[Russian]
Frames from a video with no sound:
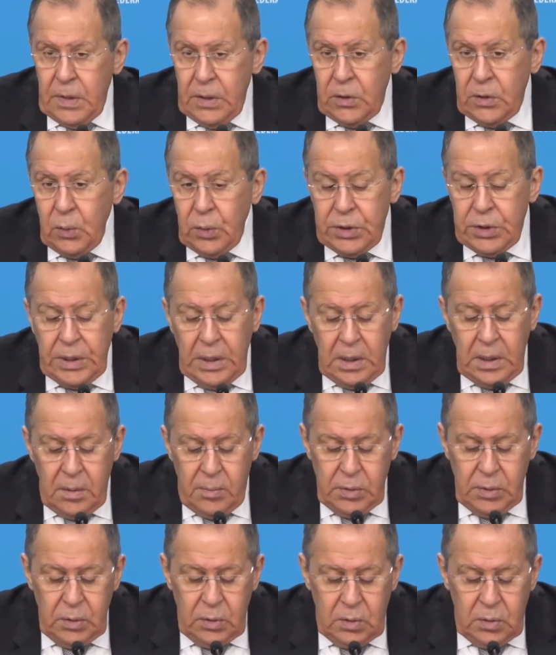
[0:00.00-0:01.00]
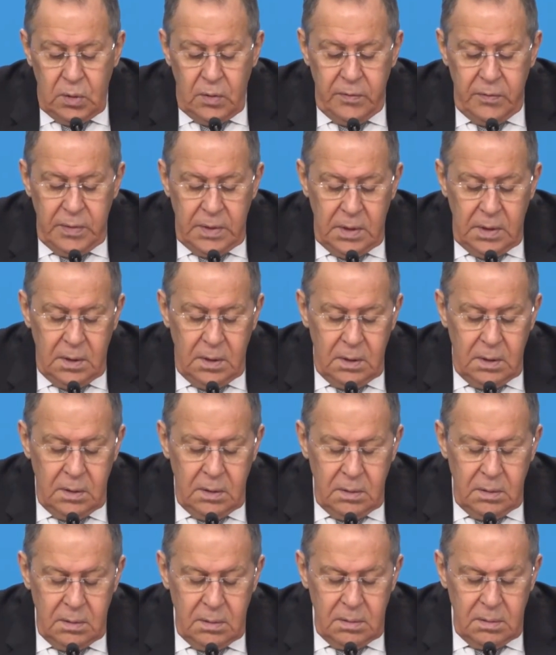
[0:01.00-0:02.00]
Эти усилия, безусловно,
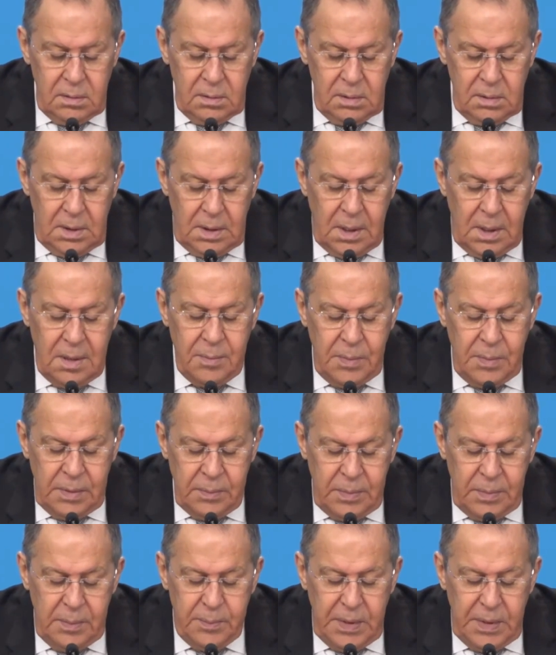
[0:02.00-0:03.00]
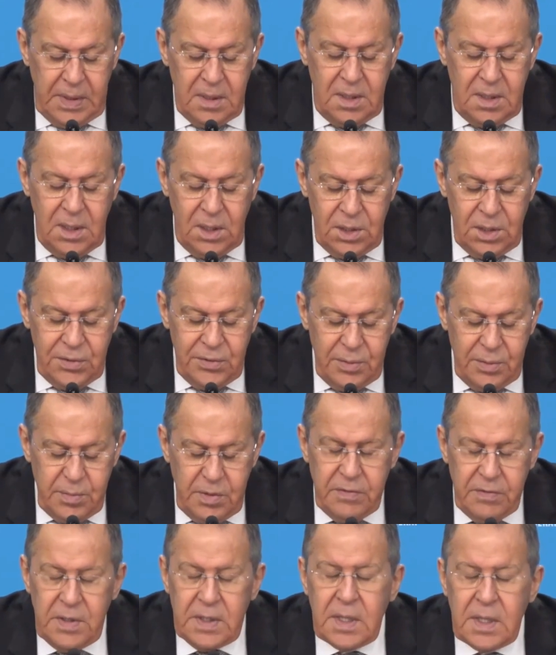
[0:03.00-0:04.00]
мы, мы поддерживаем,
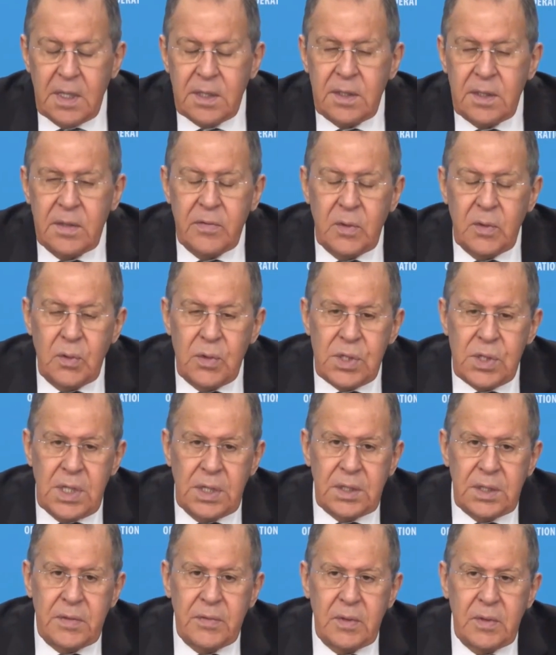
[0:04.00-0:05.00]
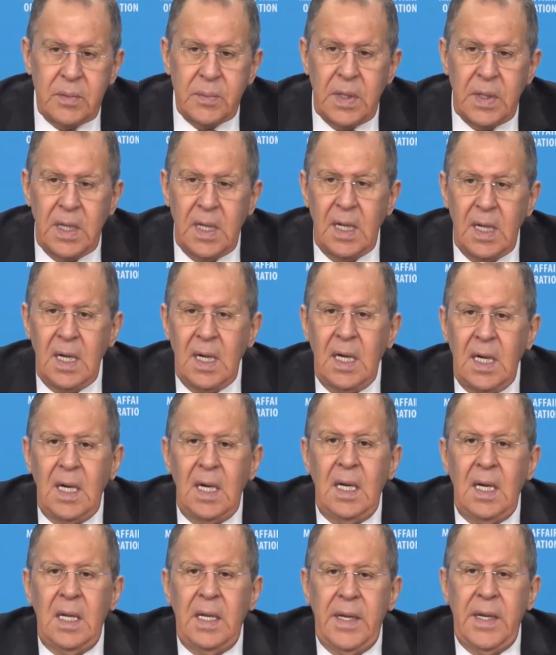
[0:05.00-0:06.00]
мы в них активно участвуем.
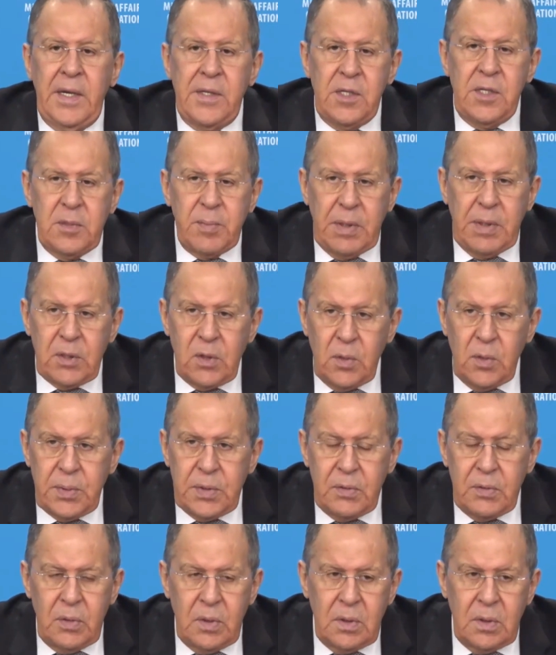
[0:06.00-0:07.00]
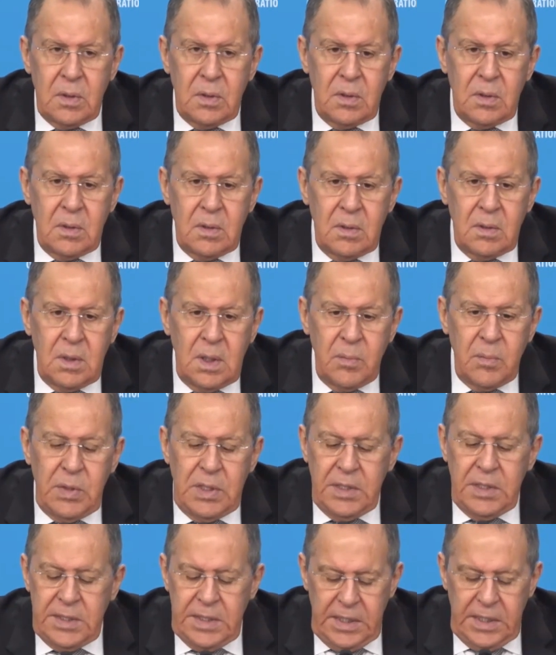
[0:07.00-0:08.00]
Они способствуют
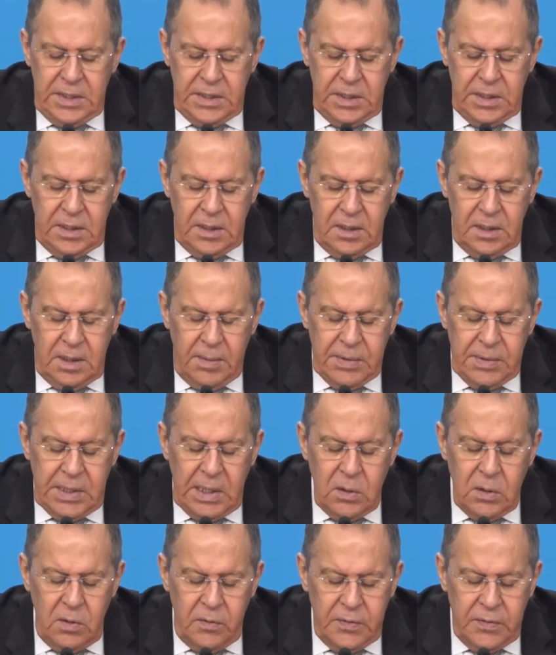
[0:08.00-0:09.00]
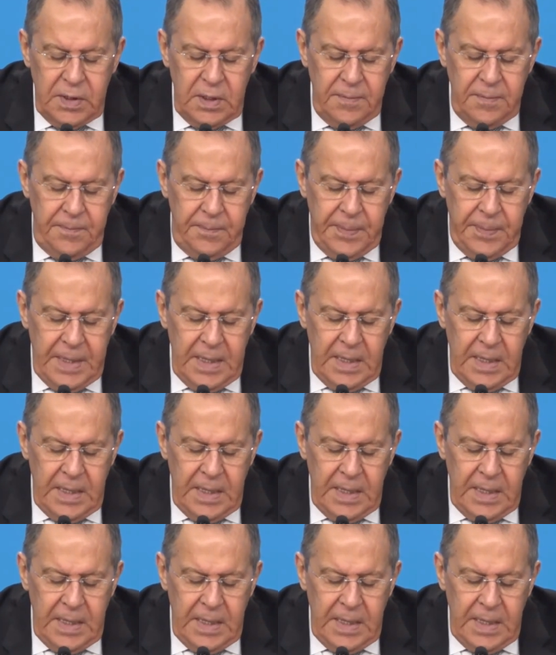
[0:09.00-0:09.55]
нормализации обстановки